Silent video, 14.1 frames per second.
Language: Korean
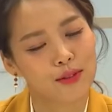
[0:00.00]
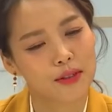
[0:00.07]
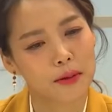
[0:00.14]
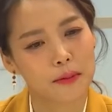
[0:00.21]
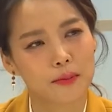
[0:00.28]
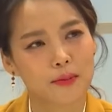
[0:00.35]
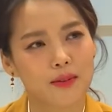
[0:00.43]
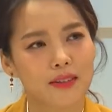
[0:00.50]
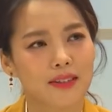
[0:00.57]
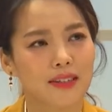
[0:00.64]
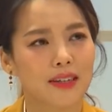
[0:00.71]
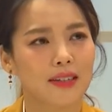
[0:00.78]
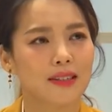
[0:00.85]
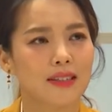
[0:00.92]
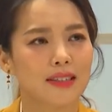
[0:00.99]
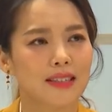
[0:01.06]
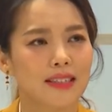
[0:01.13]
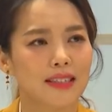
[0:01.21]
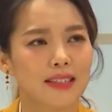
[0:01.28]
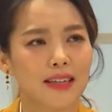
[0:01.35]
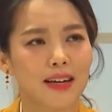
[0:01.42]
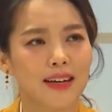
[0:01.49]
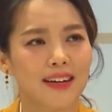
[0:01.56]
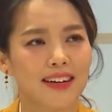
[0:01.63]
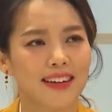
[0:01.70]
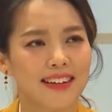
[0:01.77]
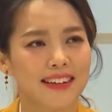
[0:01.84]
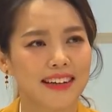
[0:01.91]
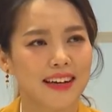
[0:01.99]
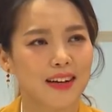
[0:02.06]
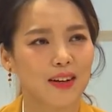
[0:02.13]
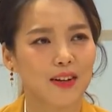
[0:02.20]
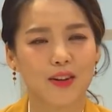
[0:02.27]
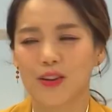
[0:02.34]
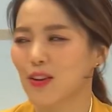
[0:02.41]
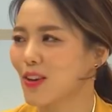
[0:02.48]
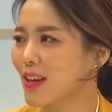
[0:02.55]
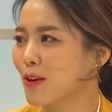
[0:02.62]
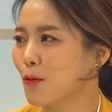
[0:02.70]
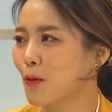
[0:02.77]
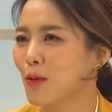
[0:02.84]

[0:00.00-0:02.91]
응원할 것 같아요. 그게 예. 진짜 오래전 일이죠.